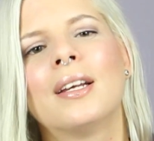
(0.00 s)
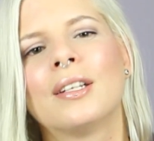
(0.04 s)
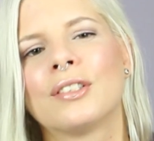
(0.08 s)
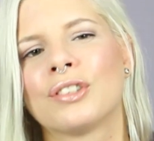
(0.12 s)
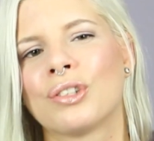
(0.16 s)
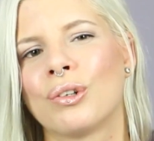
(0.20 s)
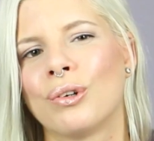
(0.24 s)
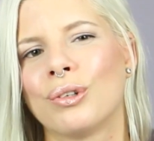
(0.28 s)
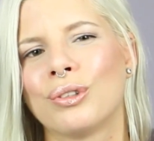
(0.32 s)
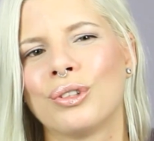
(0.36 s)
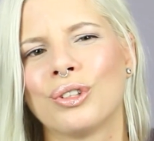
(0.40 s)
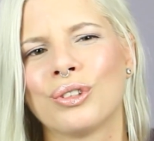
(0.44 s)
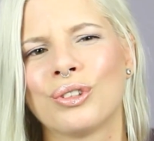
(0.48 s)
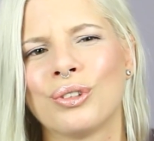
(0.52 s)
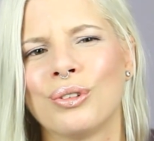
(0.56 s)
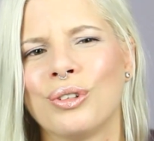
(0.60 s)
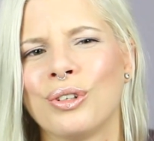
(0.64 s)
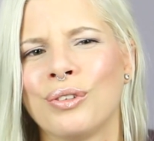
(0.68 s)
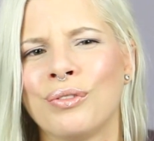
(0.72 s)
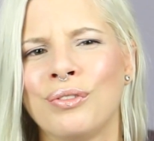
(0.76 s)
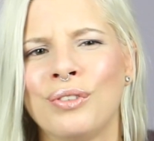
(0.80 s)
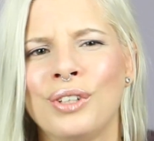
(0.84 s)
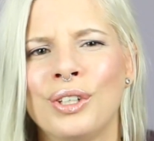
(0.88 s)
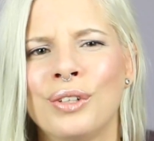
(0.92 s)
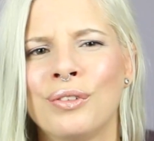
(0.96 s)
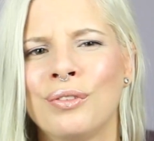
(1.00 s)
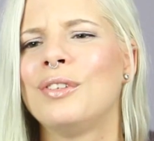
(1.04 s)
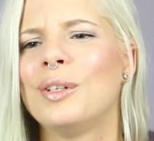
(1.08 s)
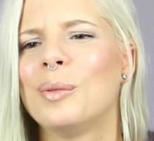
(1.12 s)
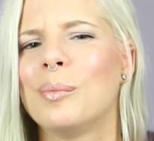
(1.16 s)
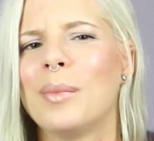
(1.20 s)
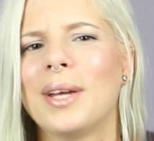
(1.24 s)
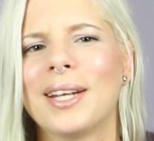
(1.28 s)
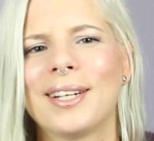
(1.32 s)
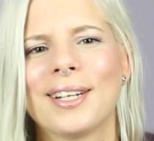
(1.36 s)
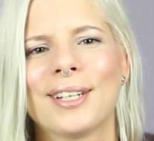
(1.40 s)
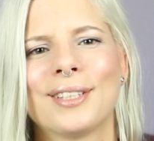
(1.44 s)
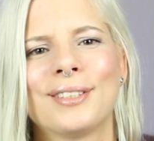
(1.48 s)
Es gehört natürlich viel, viel
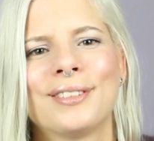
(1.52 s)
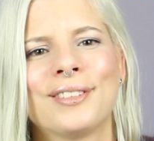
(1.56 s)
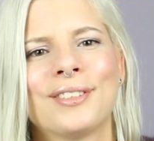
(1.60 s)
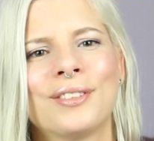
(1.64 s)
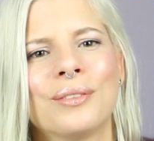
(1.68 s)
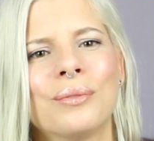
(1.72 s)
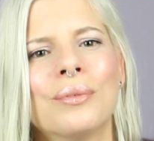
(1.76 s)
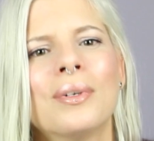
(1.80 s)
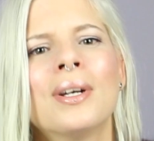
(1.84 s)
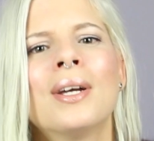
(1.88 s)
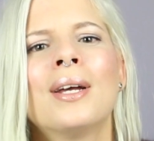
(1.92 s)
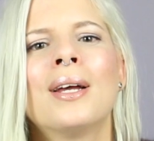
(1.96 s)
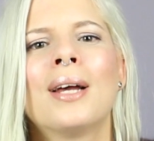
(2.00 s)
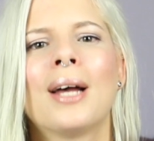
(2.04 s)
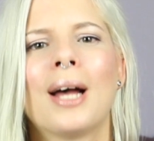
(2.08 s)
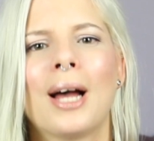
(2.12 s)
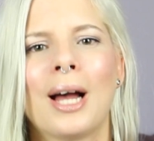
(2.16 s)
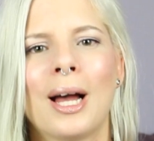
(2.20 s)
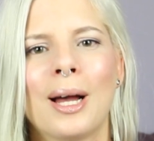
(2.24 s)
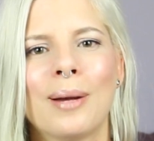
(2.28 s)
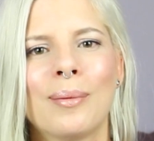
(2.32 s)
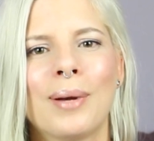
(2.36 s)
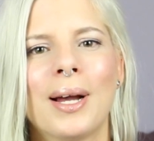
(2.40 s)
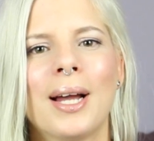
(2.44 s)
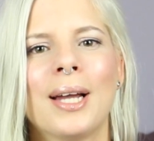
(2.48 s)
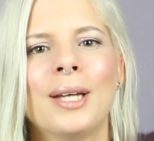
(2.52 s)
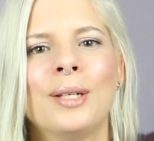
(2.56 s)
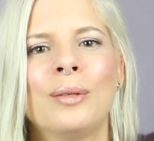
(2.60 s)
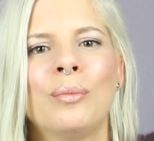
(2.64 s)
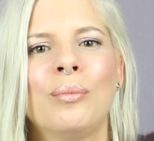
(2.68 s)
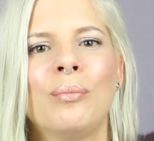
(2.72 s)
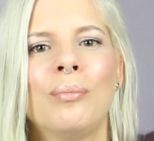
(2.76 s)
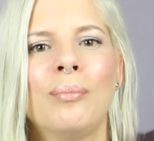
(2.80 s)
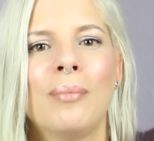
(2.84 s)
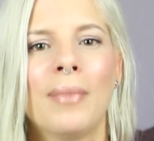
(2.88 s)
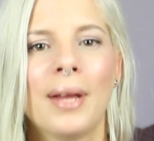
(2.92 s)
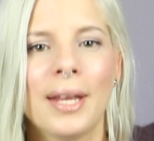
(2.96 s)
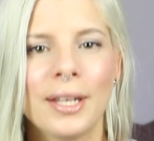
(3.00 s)
mehr dazu, aber
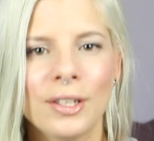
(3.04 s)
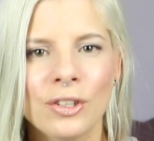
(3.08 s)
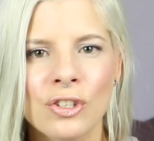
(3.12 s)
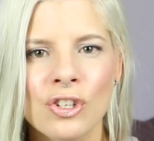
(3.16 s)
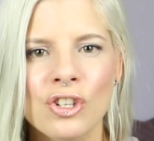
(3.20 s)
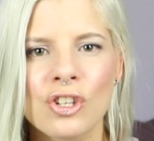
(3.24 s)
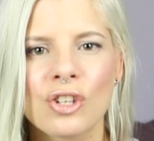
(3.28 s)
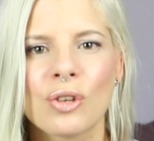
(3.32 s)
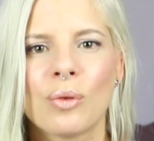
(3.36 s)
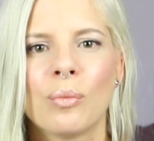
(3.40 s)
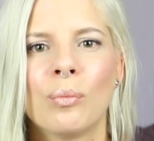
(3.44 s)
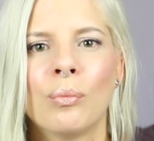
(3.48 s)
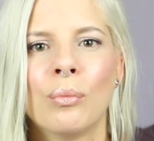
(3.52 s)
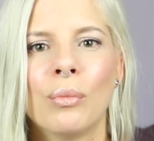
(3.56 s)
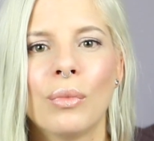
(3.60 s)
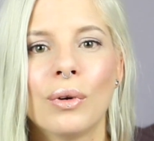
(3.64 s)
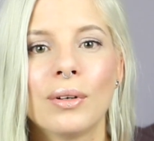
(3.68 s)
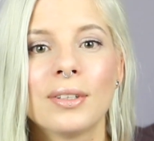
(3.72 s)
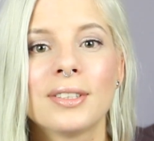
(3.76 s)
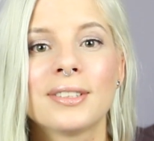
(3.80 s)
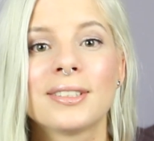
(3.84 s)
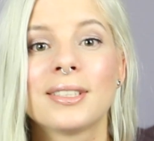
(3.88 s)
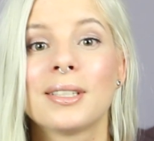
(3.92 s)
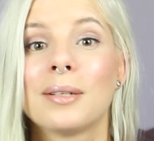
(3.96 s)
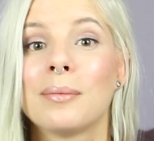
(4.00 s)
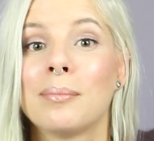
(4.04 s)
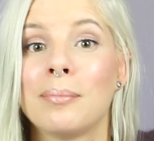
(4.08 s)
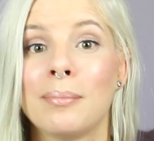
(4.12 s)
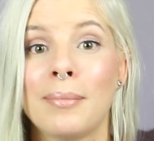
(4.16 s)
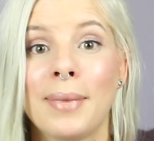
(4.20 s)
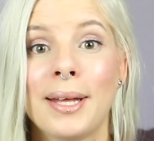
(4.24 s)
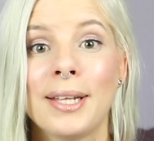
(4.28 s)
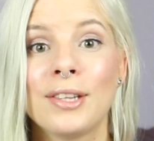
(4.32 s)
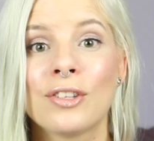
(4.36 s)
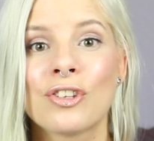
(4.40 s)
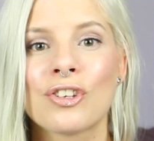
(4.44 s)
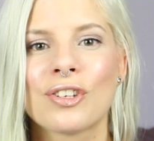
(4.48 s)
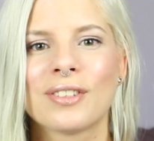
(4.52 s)
ein Mensch muss
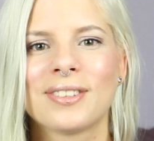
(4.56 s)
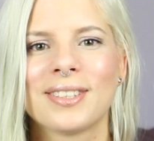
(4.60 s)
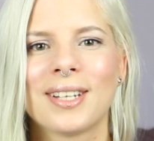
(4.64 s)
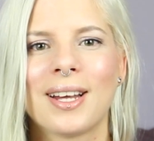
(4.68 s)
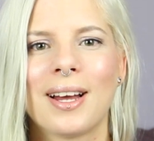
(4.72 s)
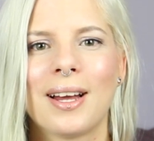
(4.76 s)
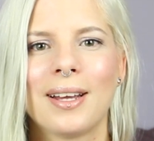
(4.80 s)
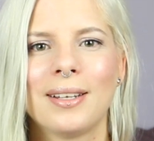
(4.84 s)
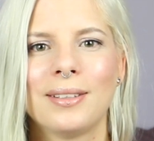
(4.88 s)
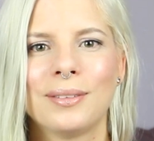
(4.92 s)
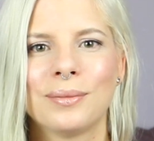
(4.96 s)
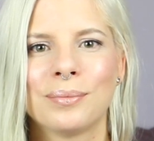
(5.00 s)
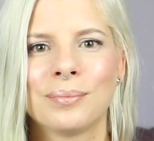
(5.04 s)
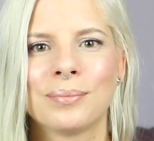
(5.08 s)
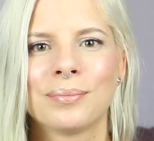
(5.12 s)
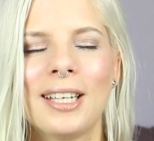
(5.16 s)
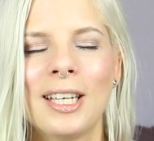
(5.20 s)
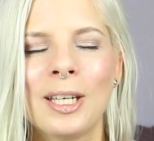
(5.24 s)
Mensch sein.